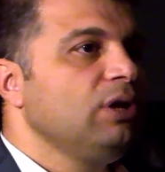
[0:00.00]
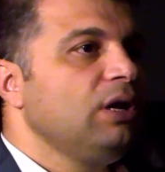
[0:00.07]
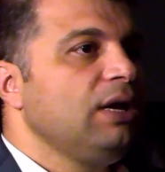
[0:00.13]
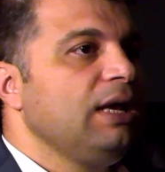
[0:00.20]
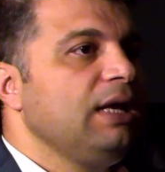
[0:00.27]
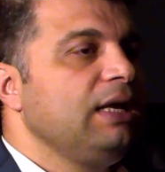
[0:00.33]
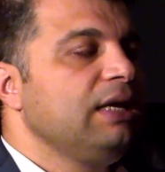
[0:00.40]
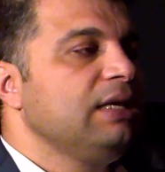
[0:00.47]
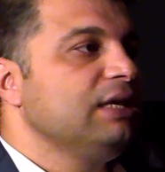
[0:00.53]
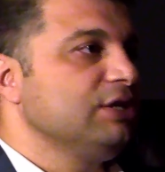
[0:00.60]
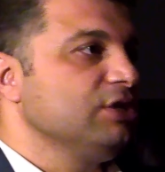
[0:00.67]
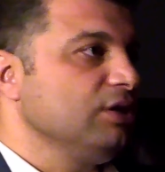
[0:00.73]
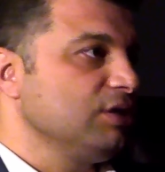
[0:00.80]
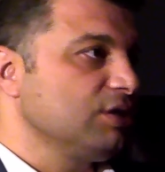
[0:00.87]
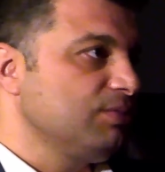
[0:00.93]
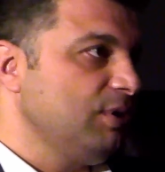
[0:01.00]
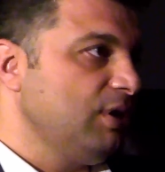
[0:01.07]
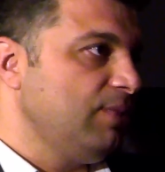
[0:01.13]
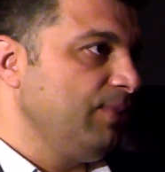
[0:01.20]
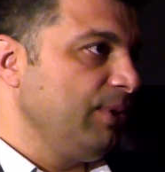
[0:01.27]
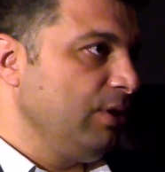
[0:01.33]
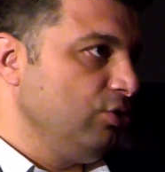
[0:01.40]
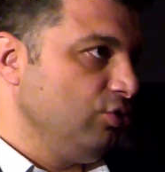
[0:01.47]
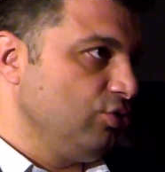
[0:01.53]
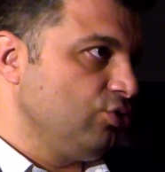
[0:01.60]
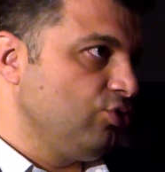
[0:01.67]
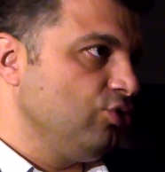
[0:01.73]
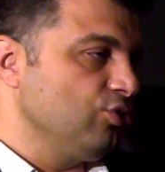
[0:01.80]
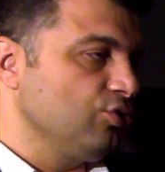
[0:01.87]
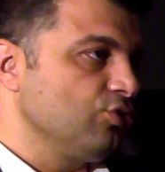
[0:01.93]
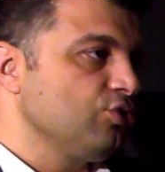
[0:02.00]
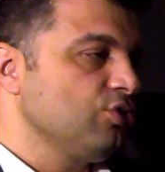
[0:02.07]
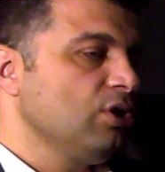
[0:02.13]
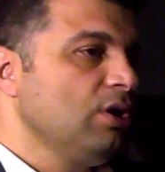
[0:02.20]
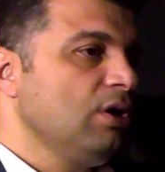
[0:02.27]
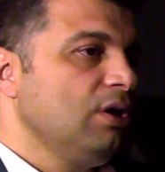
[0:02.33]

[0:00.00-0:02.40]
Bunlarla ilgili de çalışma yürütüyoruz.